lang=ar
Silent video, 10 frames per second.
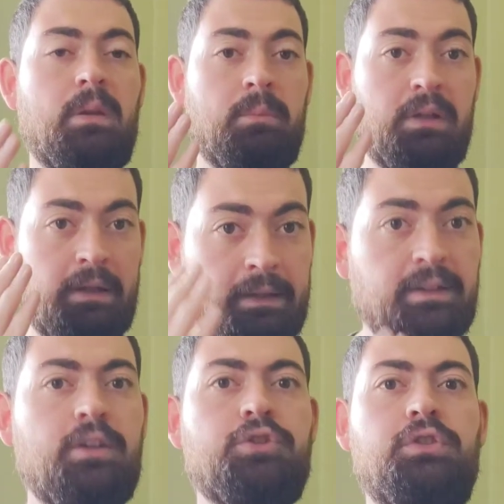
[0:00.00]

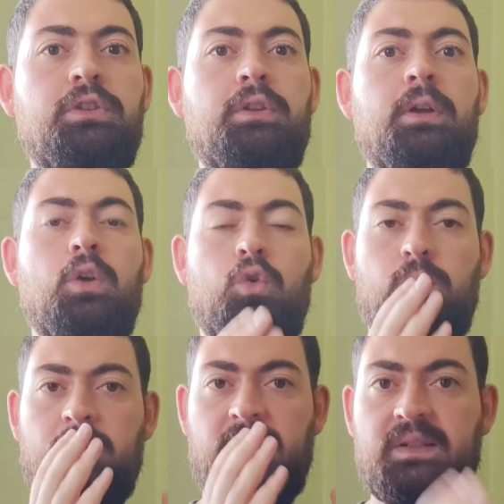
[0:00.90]
بالحله الجديده
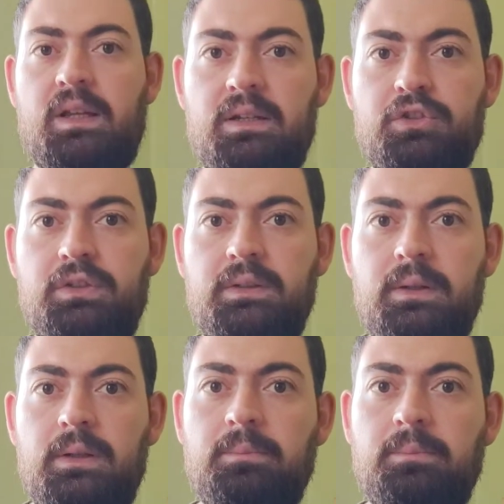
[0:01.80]
وبالمظهر الجديد